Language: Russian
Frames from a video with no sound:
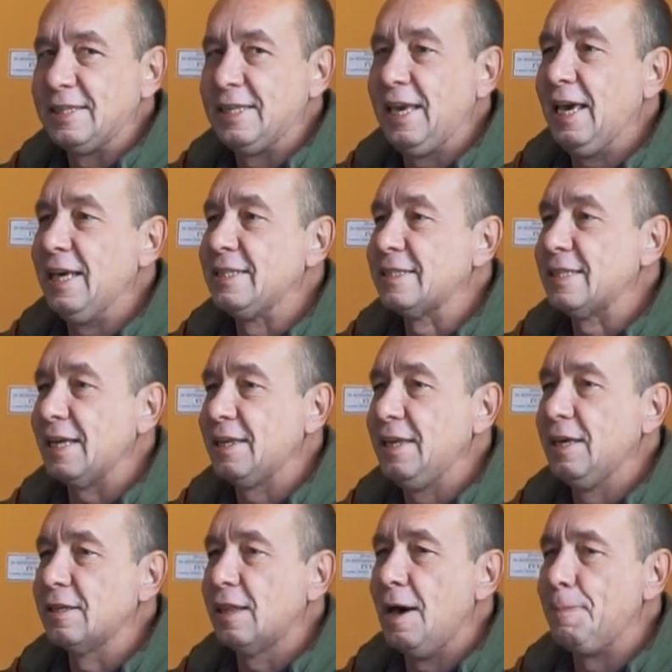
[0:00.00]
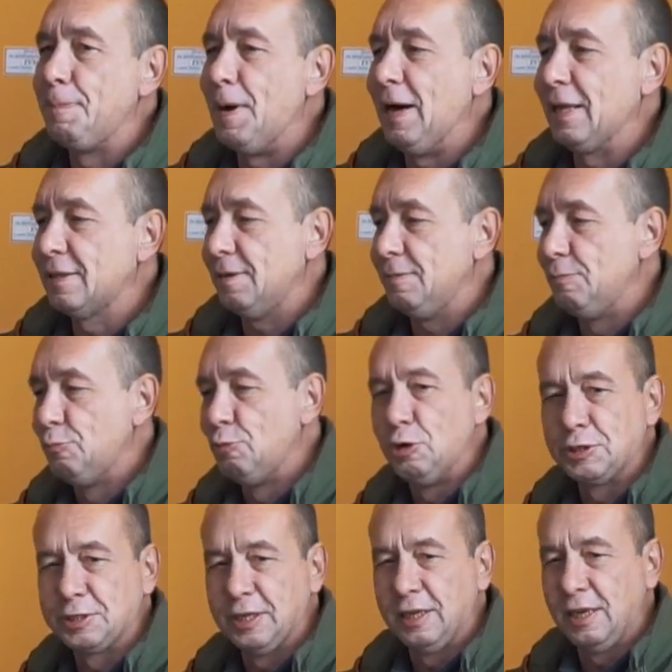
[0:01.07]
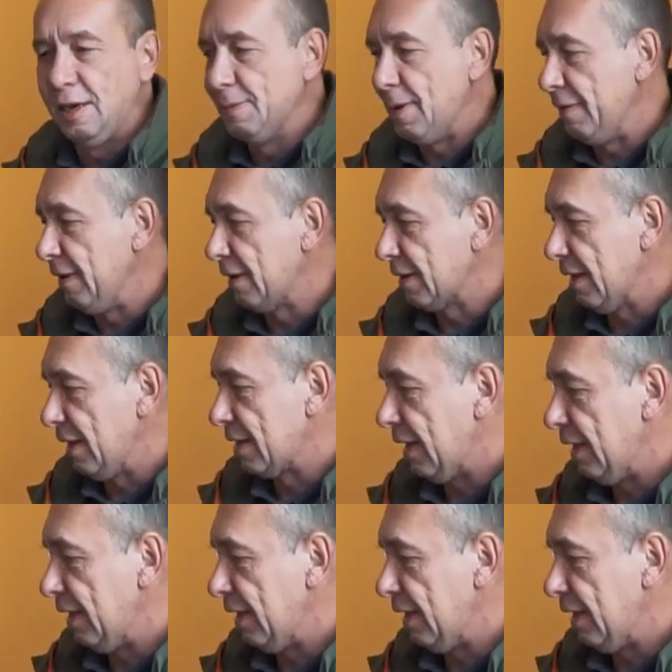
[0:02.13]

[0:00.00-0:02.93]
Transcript: Съесть таких лопат можно неимоверное